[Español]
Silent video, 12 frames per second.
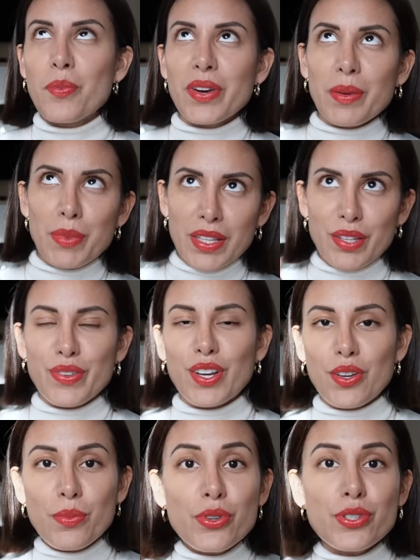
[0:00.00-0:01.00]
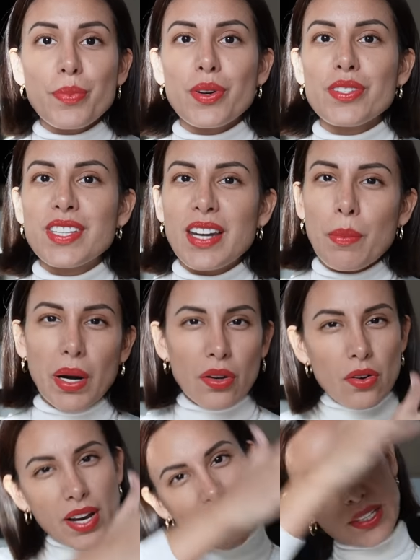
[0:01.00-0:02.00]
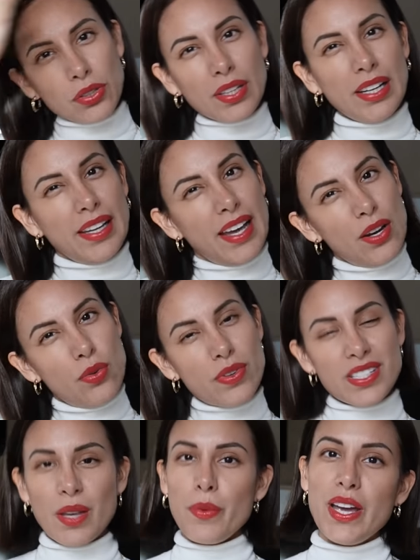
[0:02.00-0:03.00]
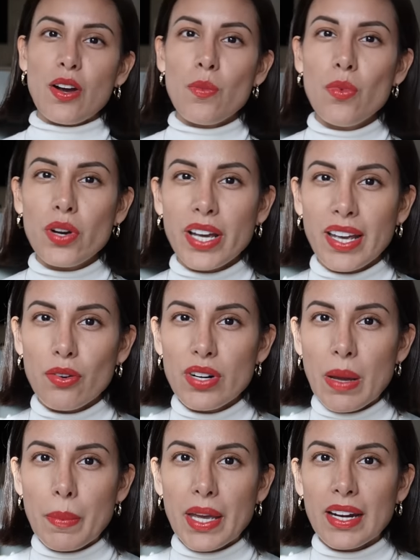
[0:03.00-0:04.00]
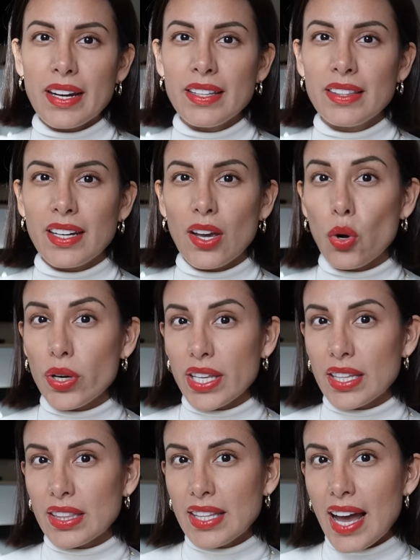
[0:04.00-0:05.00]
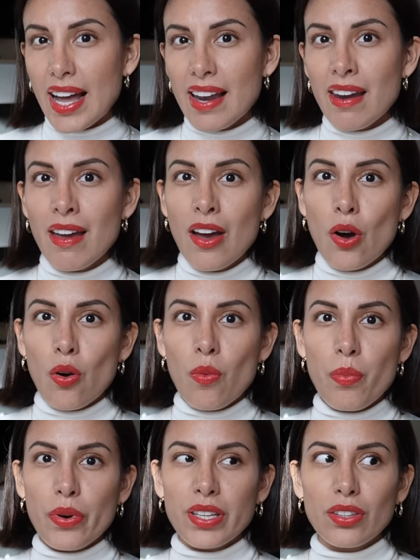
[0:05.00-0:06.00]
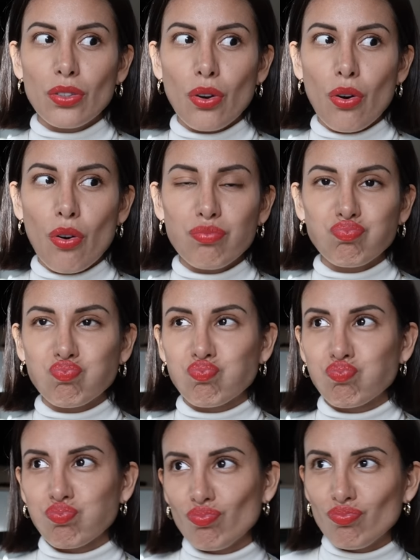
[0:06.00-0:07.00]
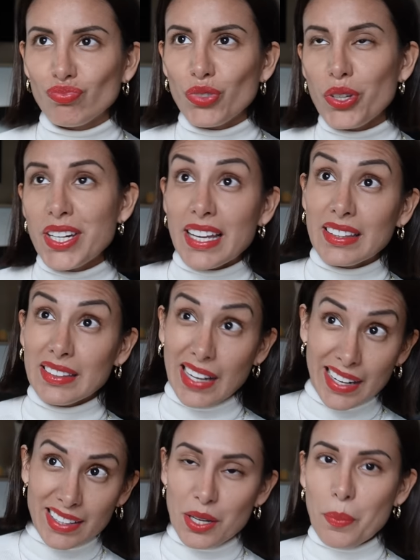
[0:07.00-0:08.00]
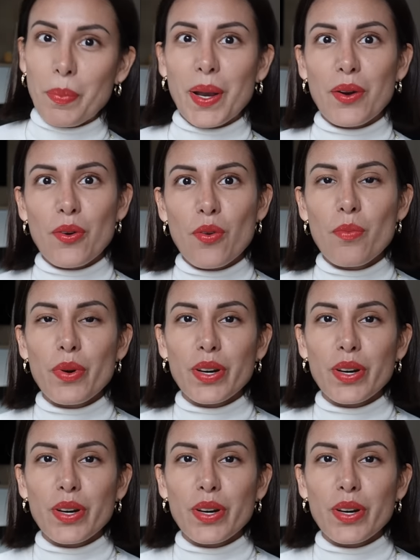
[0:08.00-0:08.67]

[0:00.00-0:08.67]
como que me identifique yo mucho, pero sin embargo en la totalidad del look se veía como que una mezcla entre oriental, un poquito, no diría dark, pero un